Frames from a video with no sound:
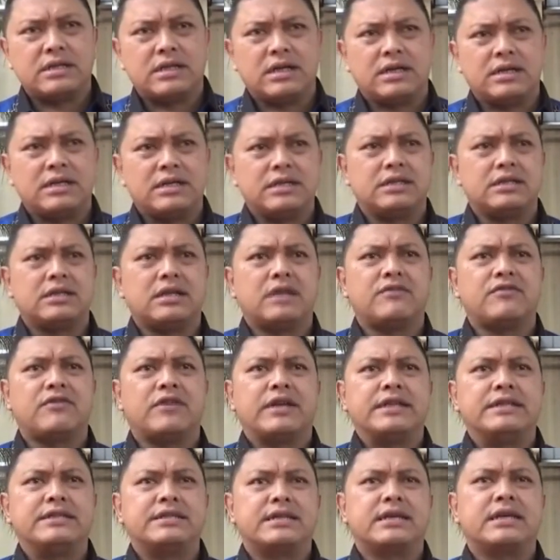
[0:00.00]
dengan digital
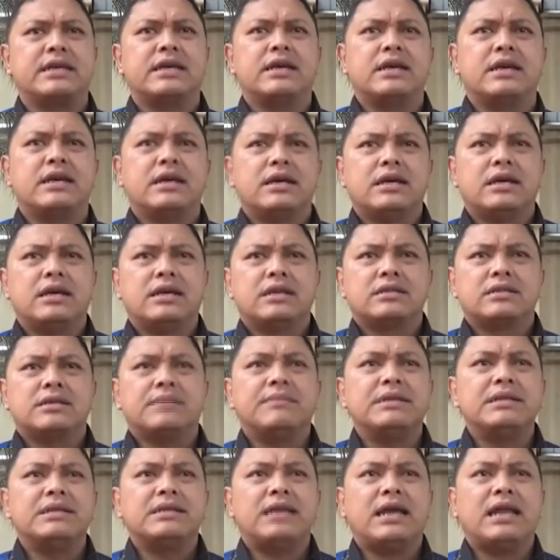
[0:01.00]
forensik.
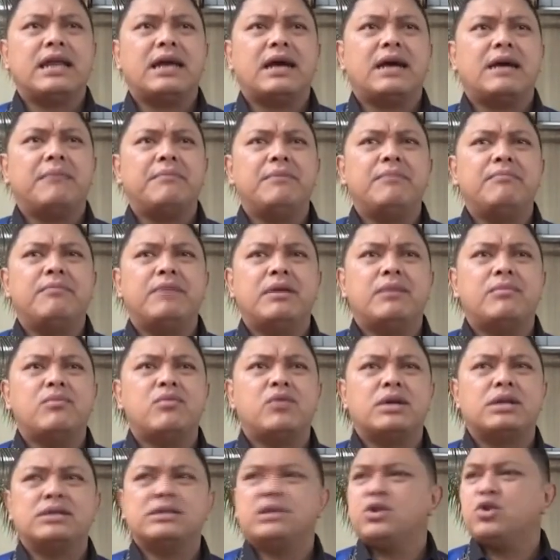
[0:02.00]
Sementara kami
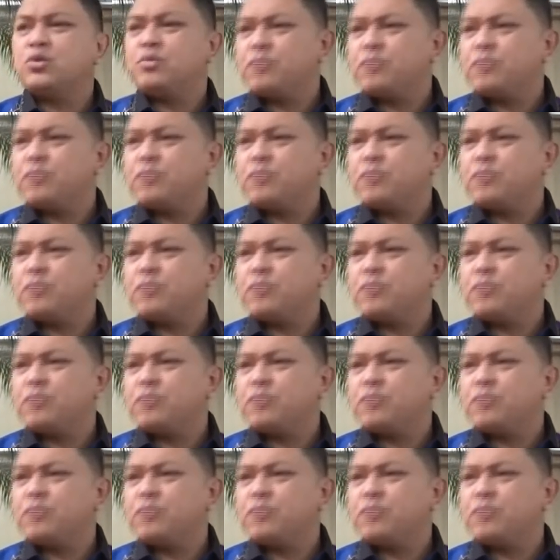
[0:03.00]
menemukan satu